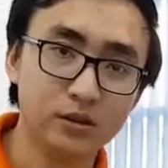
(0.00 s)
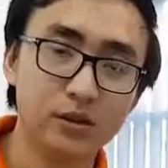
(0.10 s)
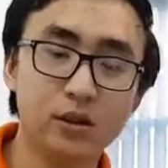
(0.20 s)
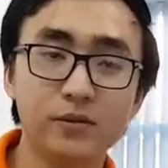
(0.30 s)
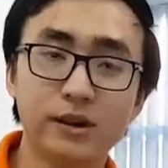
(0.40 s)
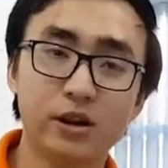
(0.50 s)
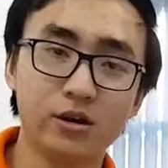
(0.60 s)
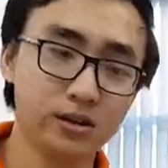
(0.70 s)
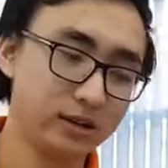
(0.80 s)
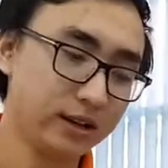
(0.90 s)
đó và đó
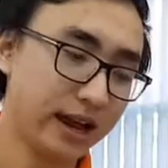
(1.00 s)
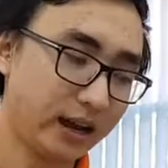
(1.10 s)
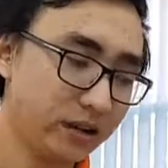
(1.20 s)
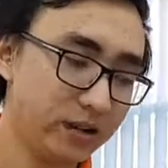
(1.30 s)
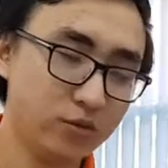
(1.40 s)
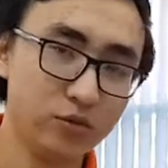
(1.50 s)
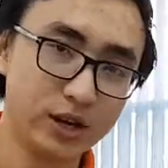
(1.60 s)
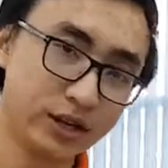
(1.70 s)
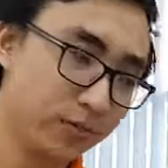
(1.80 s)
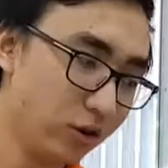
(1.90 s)
là tất cả những gì phụ
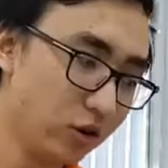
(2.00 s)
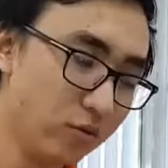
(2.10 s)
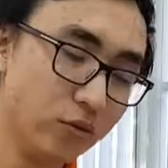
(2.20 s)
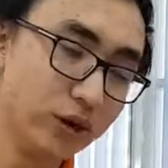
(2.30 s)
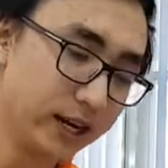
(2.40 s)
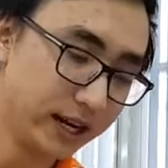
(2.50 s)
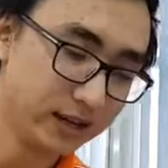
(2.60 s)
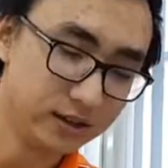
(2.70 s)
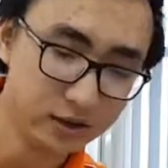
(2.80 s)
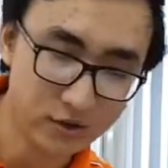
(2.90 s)
kiện trong cái hộp phụ kiện này
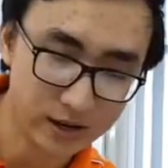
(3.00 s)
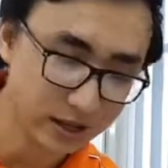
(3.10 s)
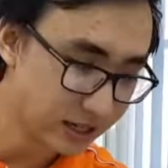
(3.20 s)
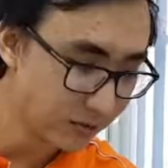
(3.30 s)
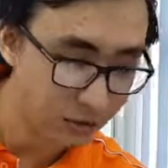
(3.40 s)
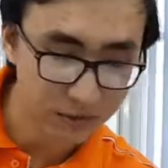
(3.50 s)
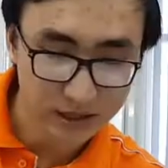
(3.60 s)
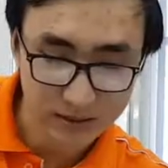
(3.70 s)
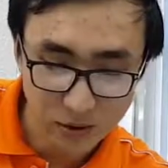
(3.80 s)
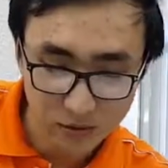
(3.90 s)
rồi bây giờ xong rồi mình
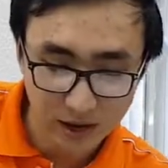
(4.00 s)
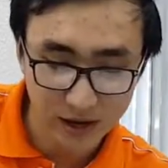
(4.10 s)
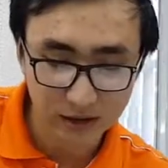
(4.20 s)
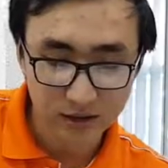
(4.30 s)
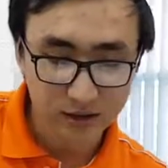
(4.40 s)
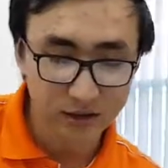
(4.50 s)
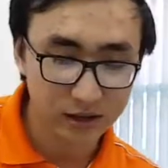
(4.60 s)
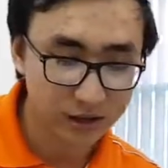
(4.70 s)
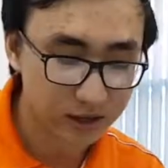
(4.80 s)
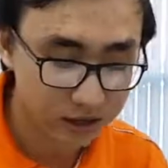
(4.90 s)
sẽ bỏ qua
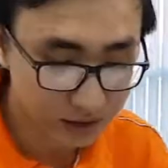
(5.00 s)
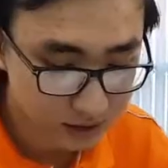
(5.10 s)
thì uh,